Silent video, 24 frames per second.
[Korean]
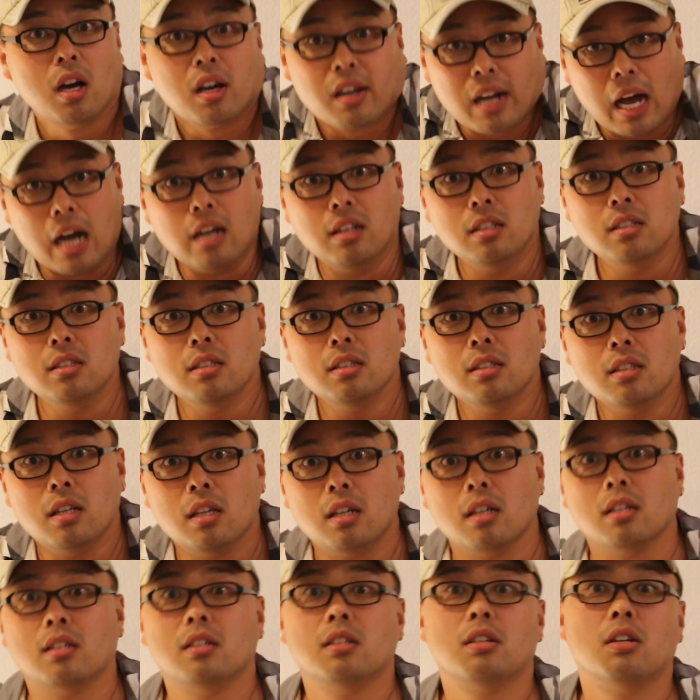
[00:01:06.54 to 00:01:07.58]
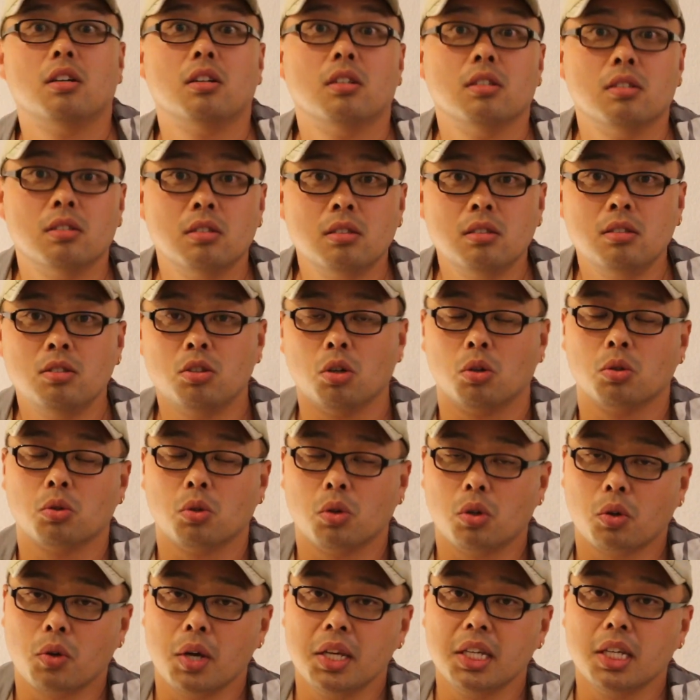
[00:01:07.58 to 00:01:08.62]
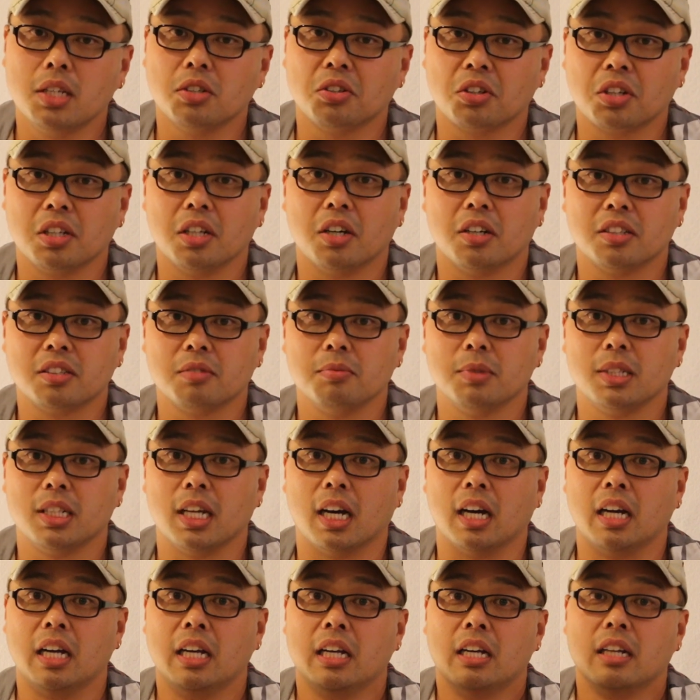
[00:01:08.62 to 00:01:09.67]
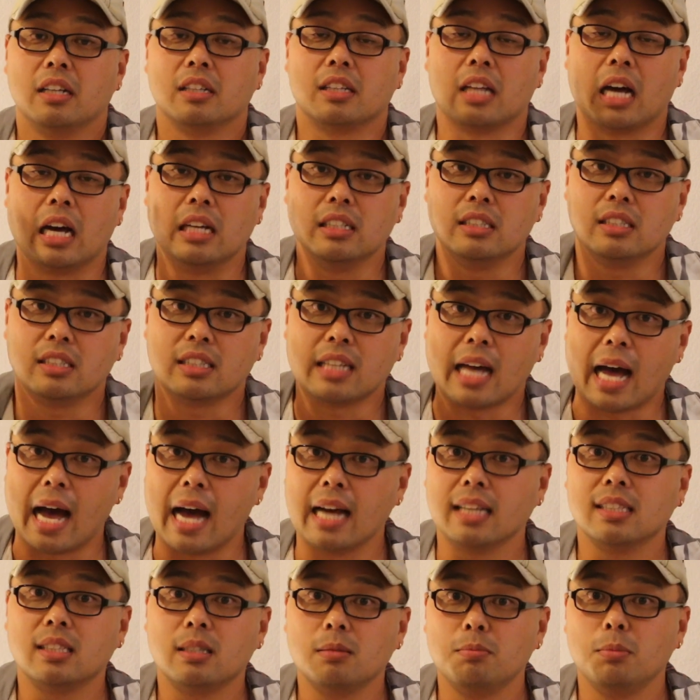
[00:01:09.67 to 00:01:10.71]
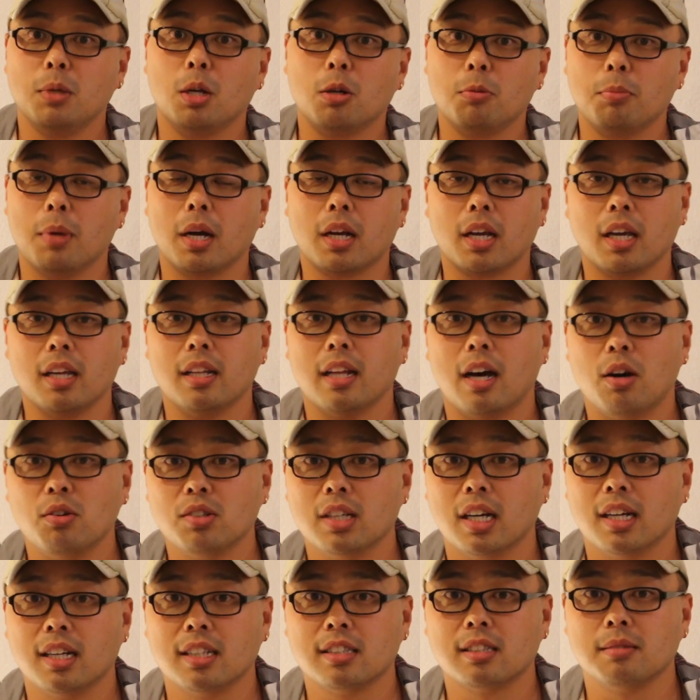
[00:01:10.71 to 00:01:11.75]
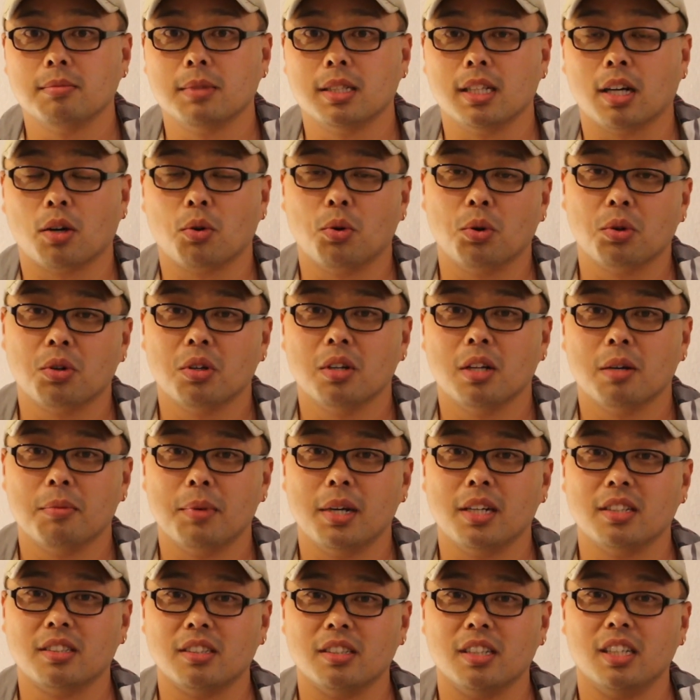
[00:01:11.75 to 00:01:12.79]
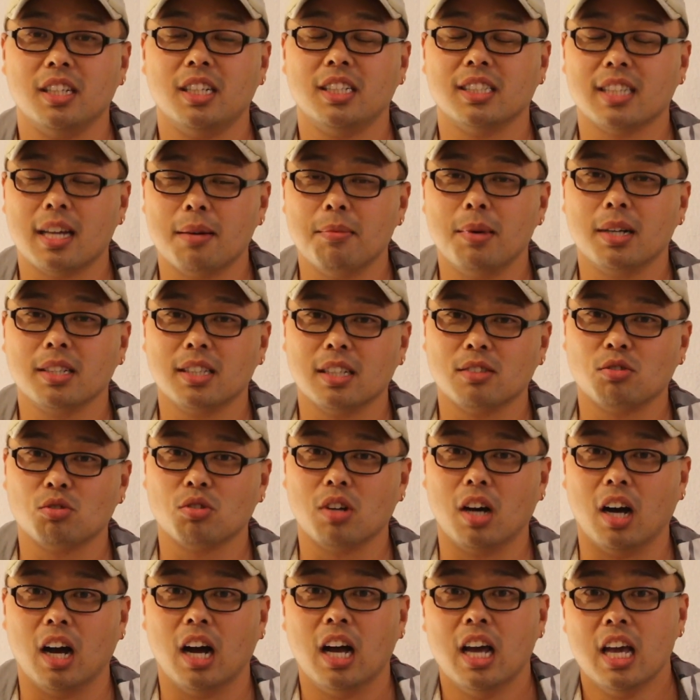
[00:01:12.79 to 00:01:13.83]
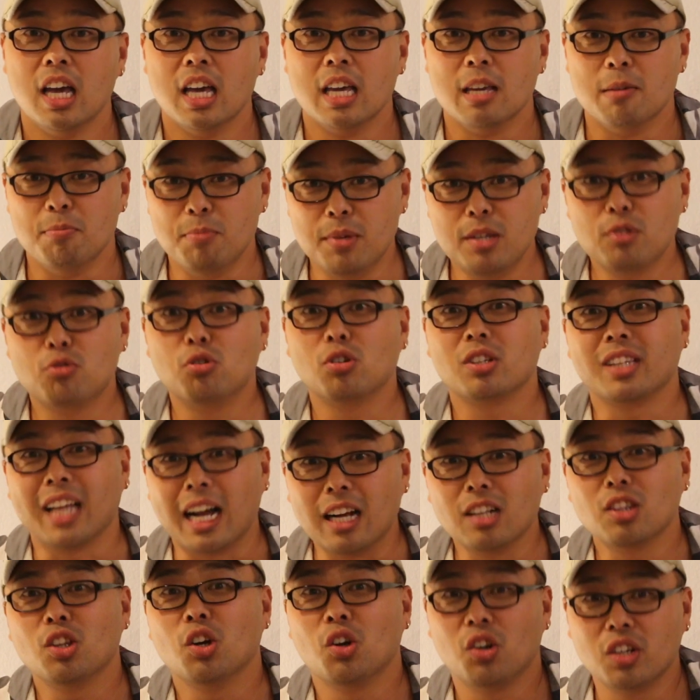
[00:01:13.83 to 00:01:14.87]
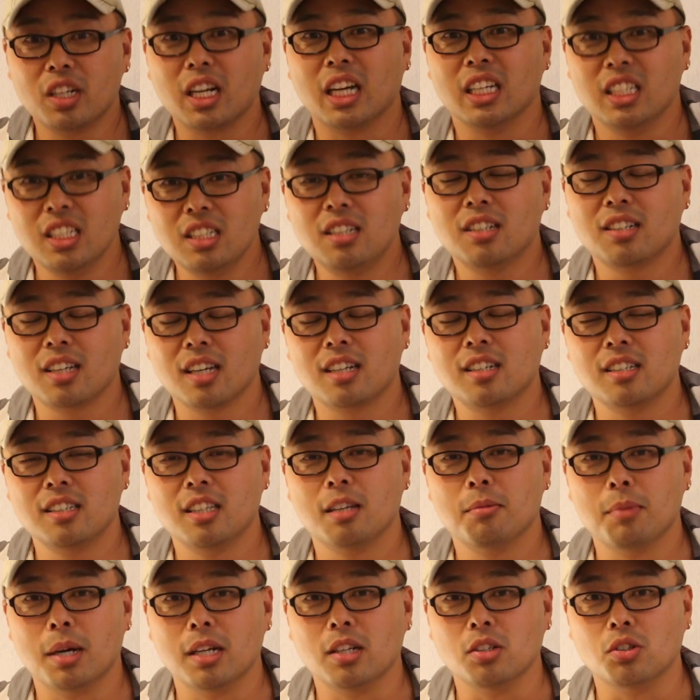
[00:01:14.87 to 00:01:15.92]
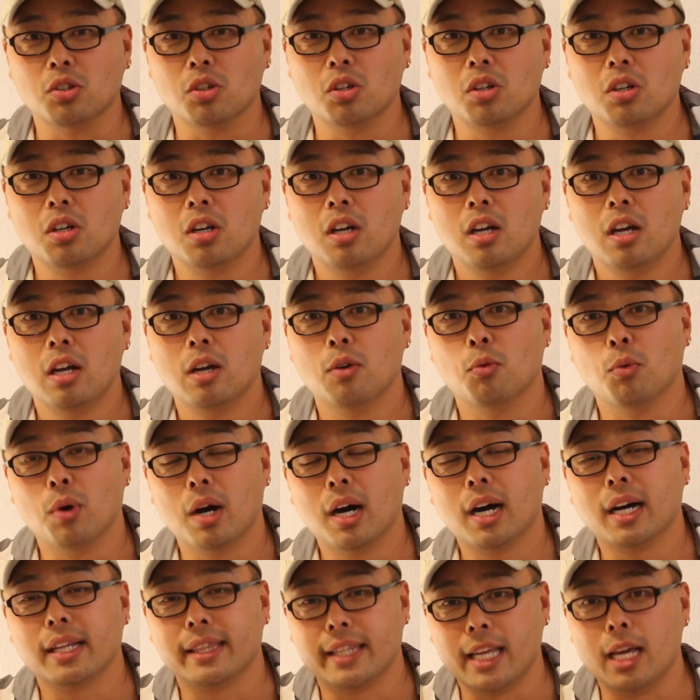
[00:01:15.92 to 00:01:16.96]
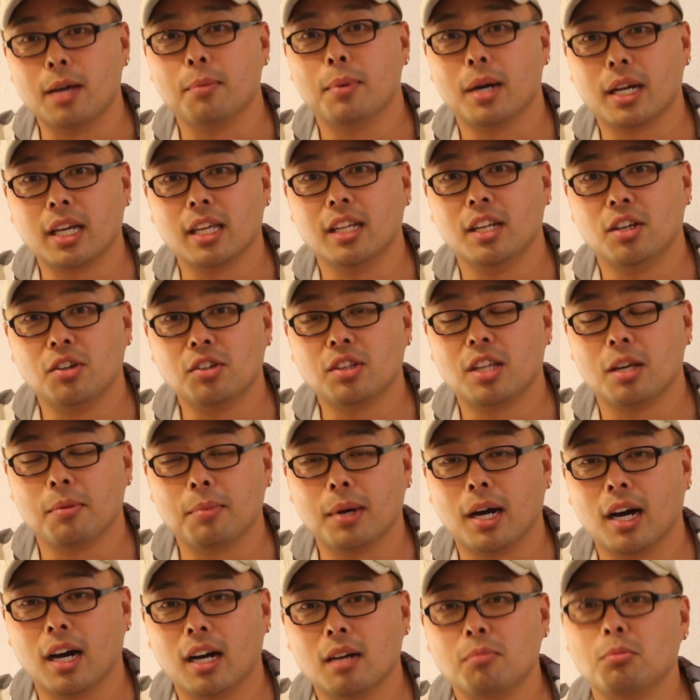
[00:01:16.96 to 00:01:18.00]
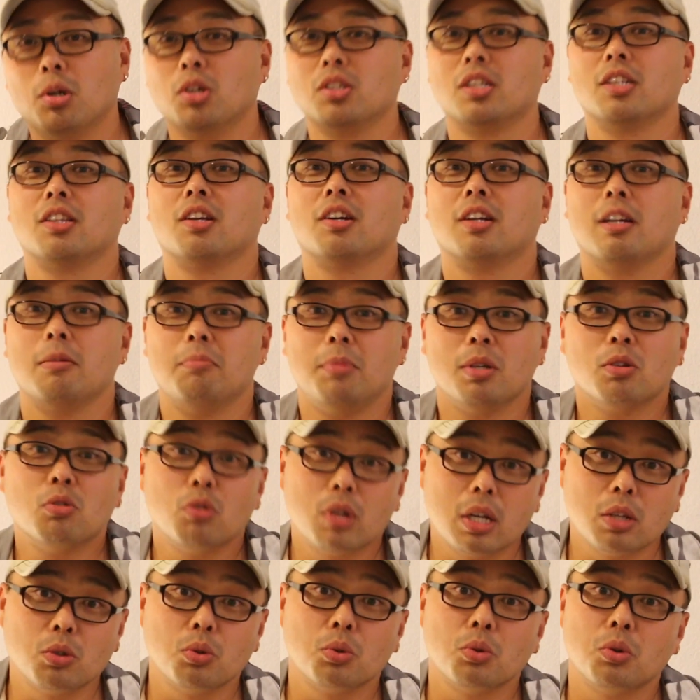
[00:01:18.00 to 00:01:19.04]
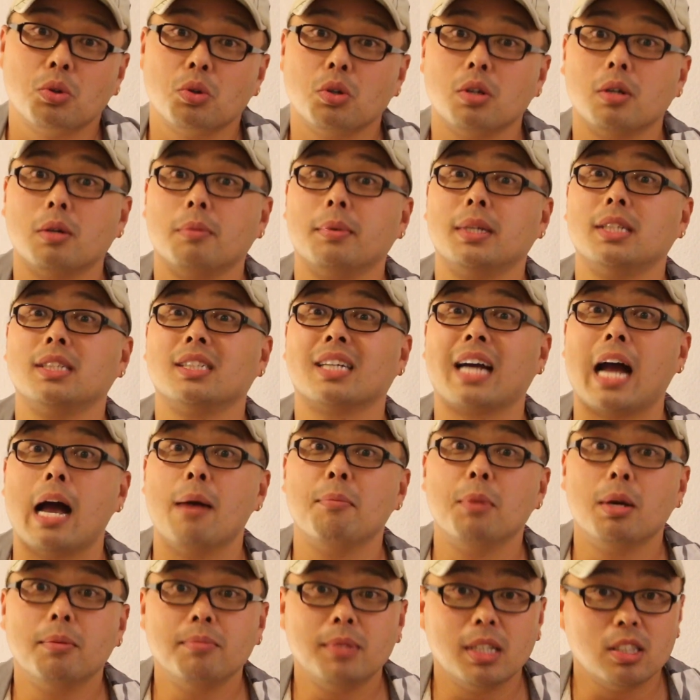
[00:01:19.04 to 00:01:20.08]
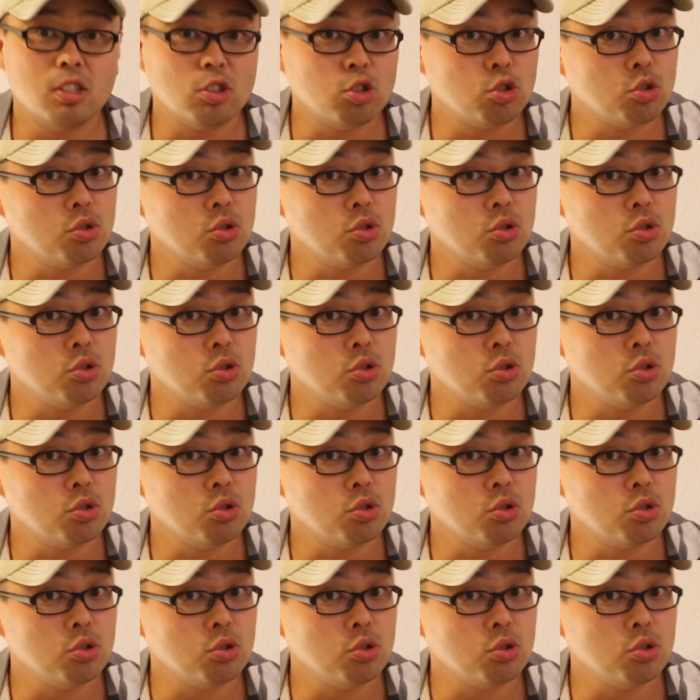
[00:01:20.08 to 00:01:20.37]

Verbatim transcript: 라는 예, 그런 정도로 굉장히 적게 나왔습니다. 단 40명밖에 나오지 않았습니다. 코로나 바이러스 1일 사망자 수가 미국 땅덩어리가 이렇게 큰데 말이죠. 와 대박이네요 대박 뭐 어쨌든 간에 미국의 총 코로나 바이러스 감염자들